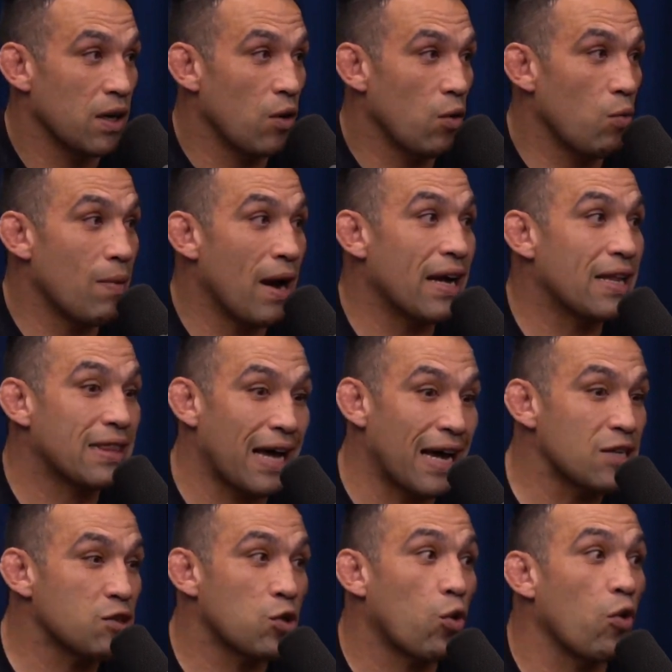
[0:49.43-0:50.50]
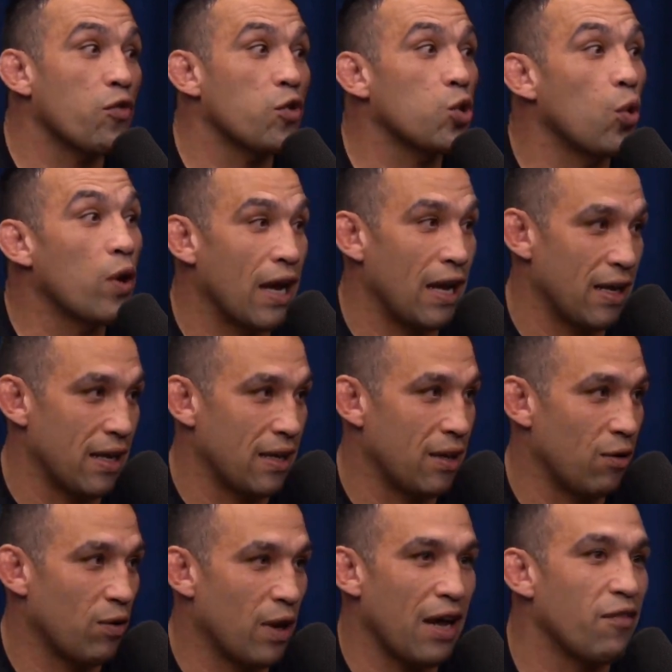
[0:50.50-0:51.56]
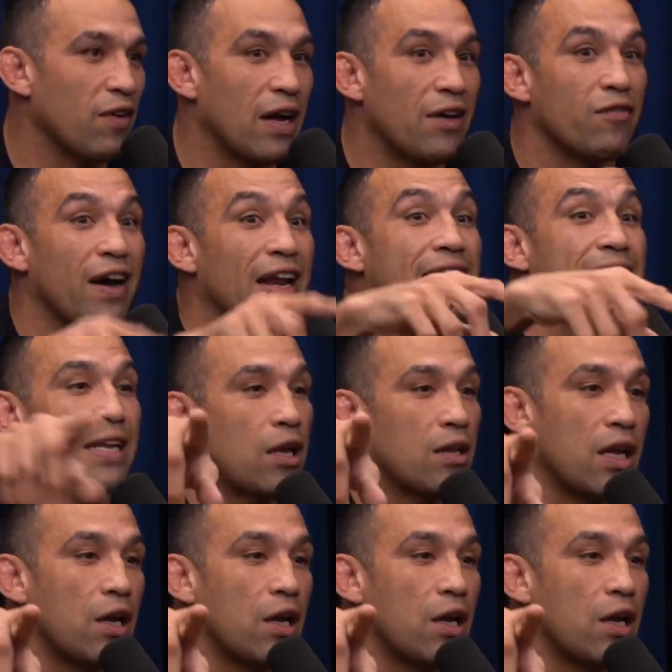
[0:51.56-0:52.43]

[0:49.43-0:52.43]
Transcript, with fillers: O Mike Tyson que convidou ele. Não, né? Vai, vai lá treinar.